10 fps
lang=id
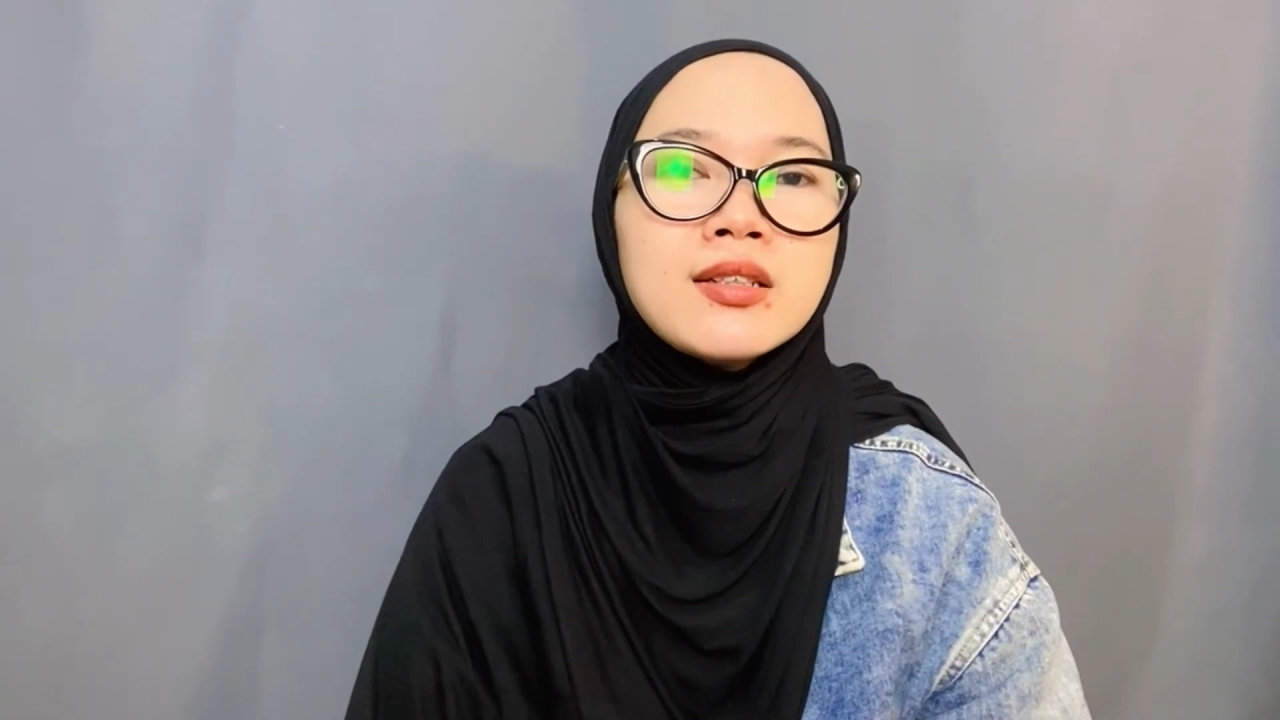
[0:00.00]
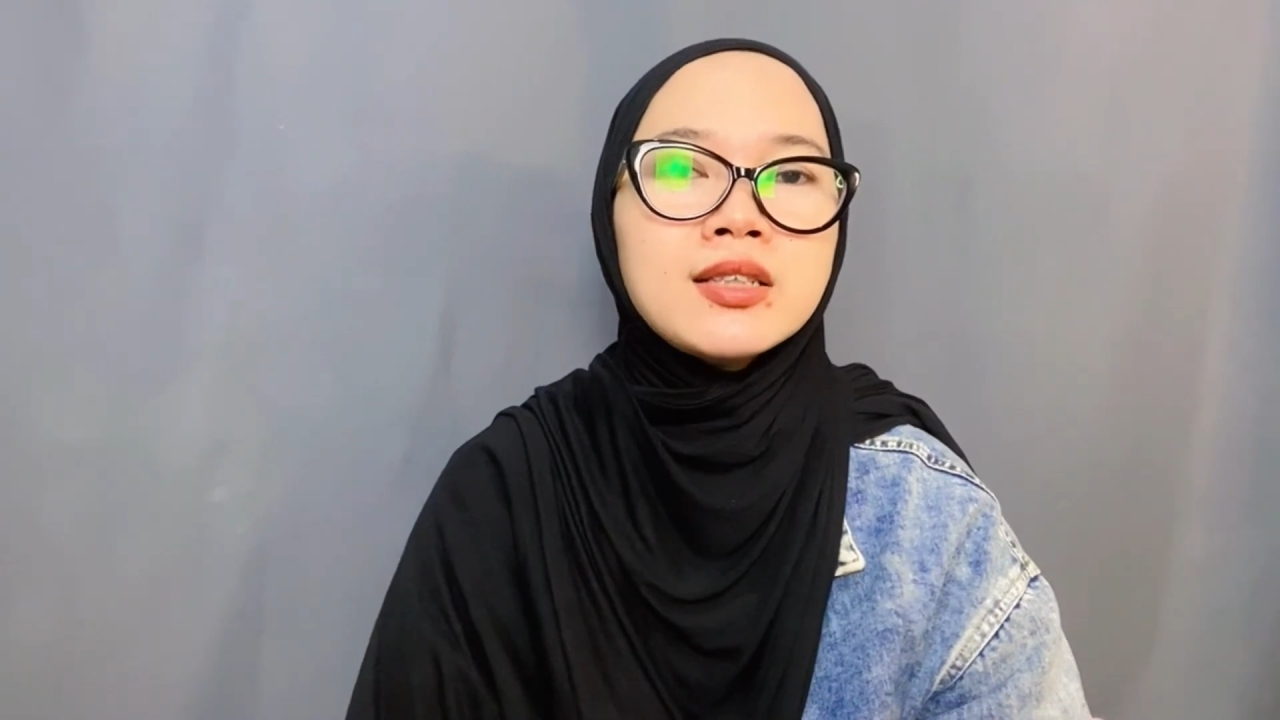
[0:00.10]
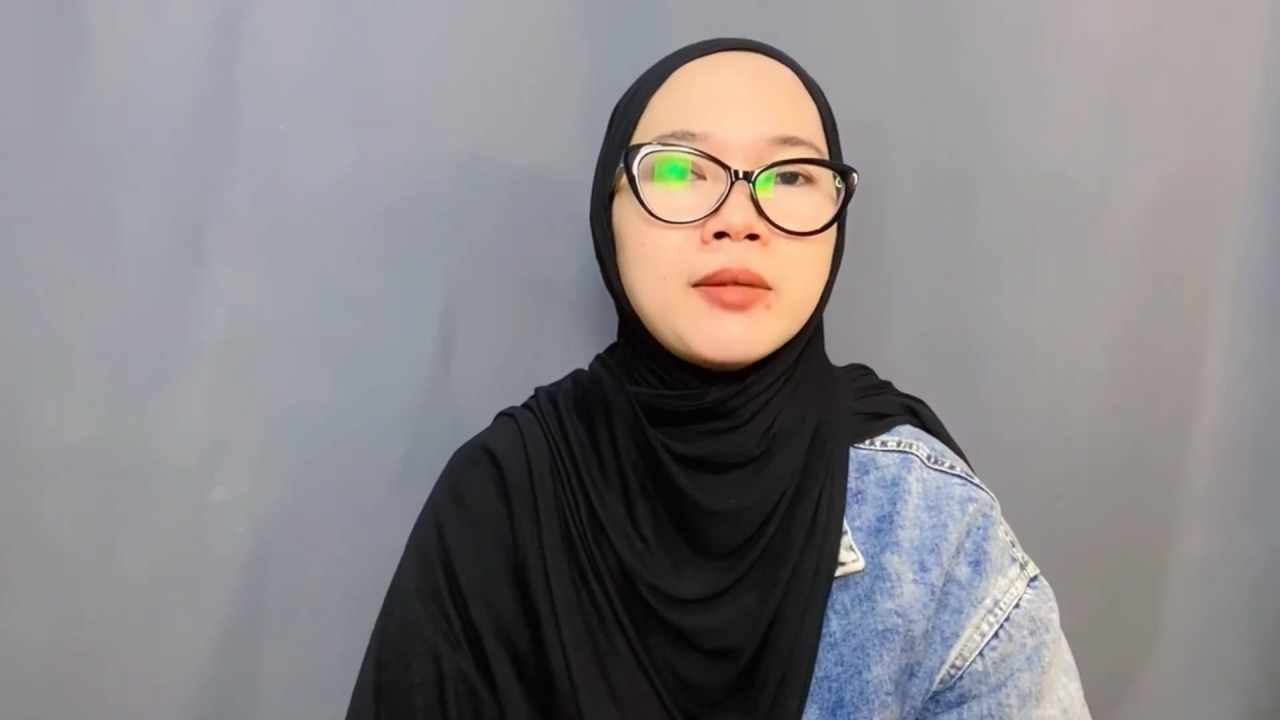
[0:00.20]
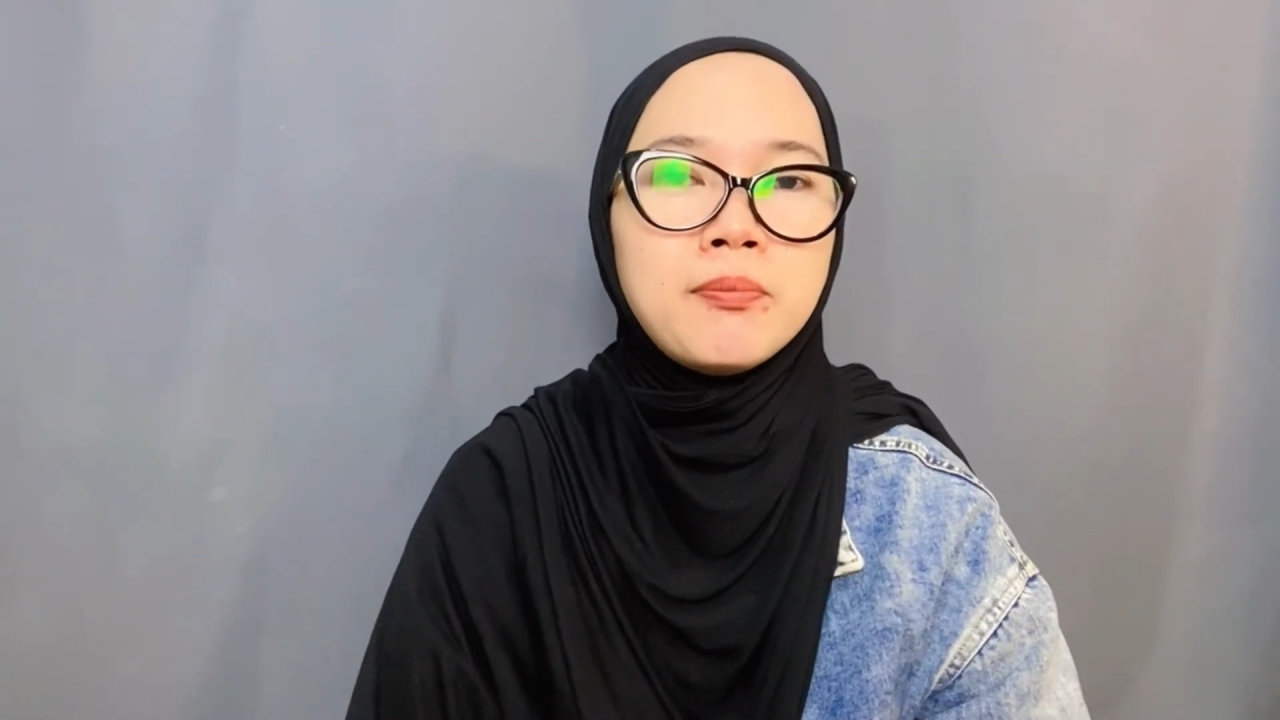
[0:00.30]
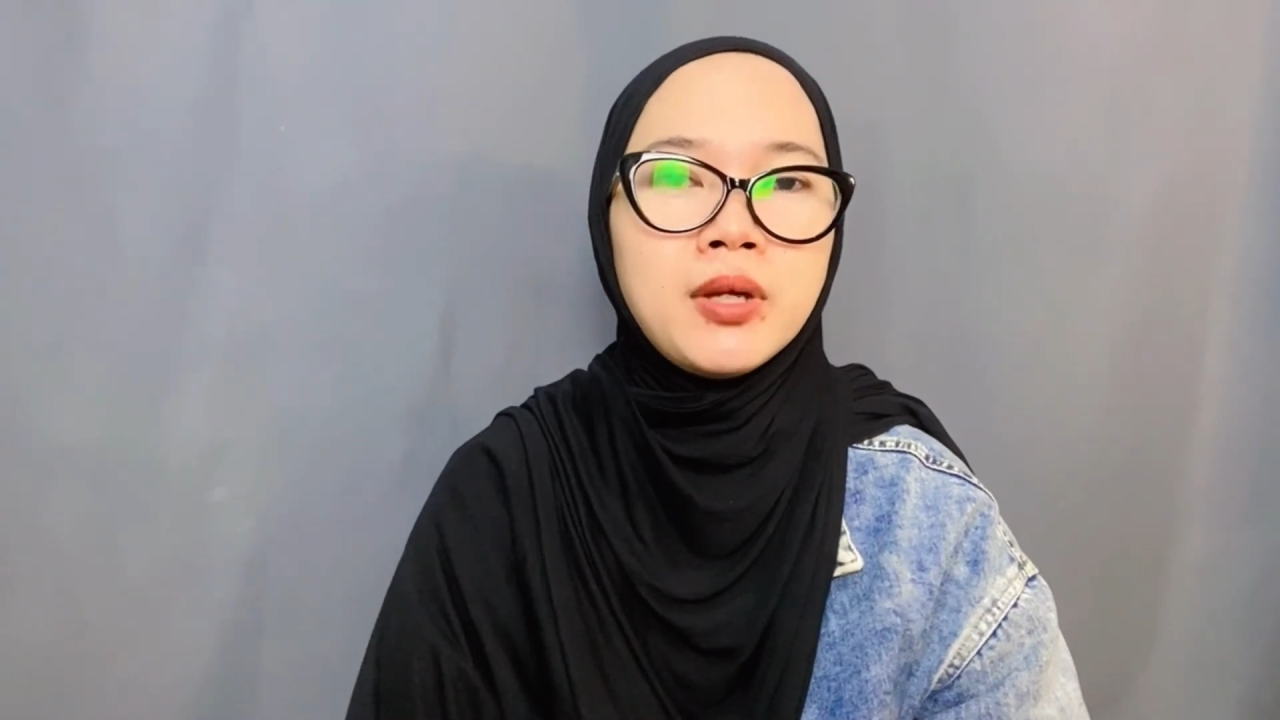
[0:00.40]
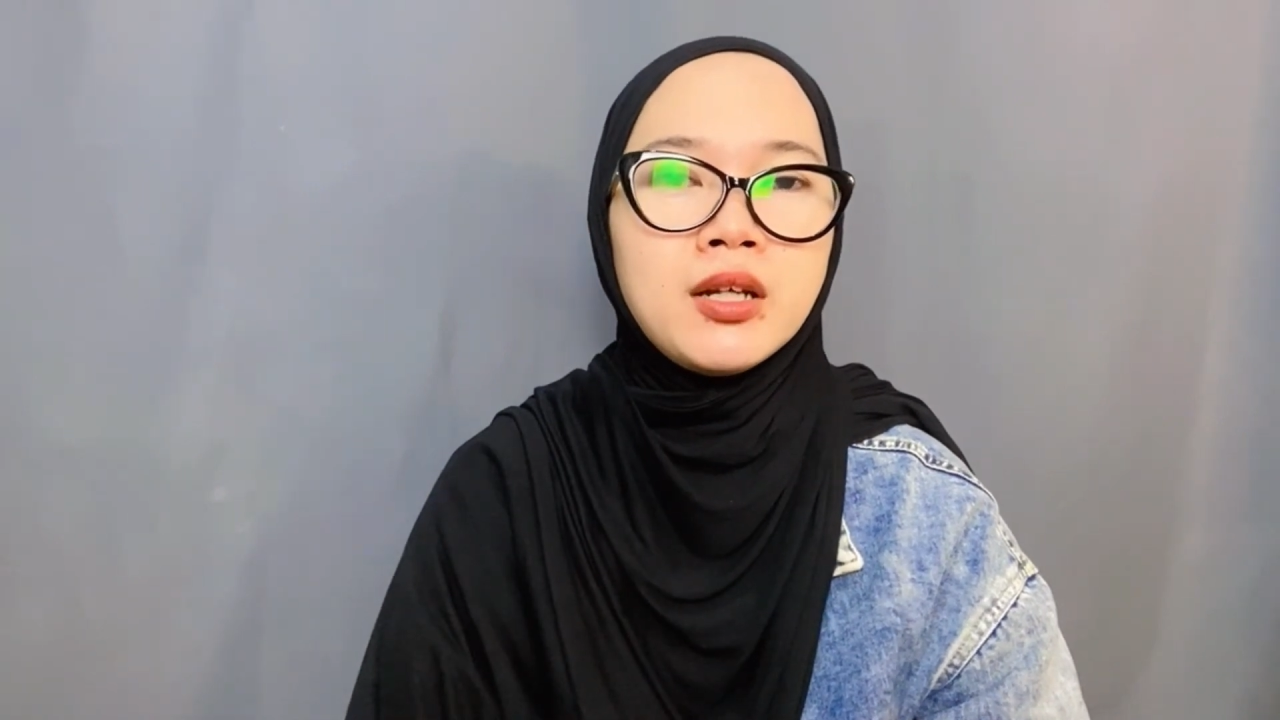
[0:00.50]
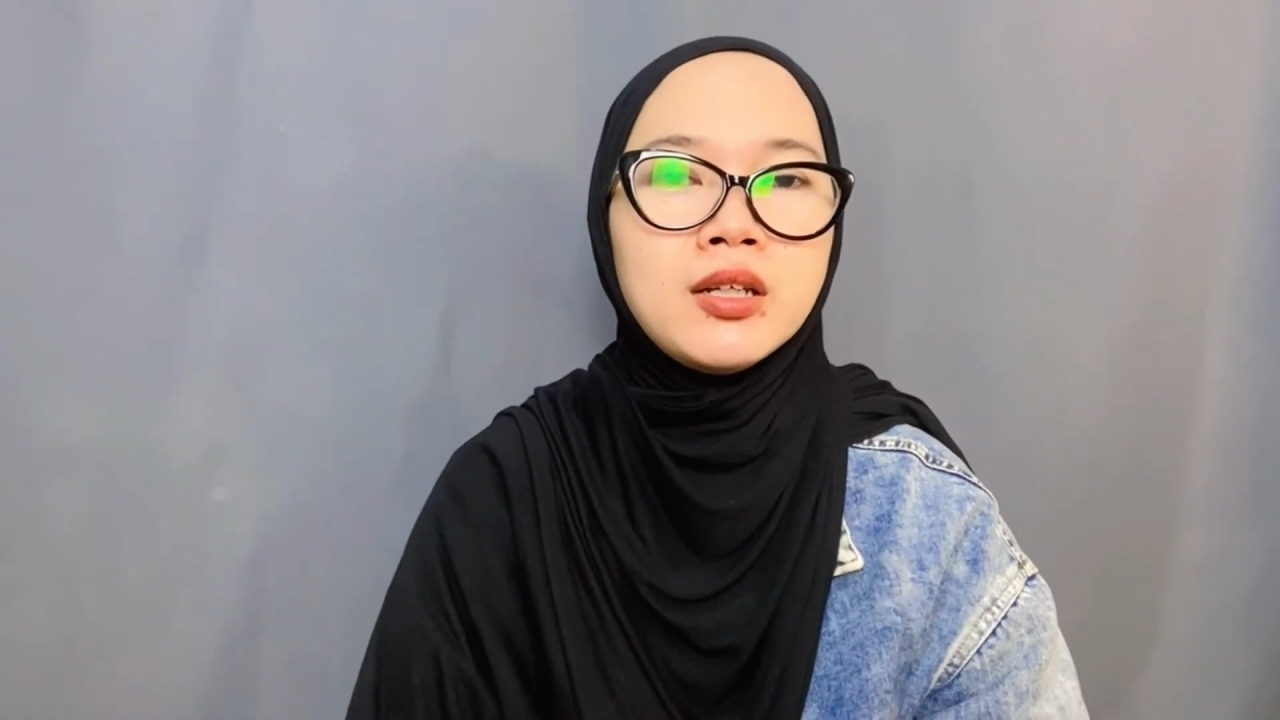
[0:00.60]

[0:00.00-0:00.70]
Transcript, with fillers: sipil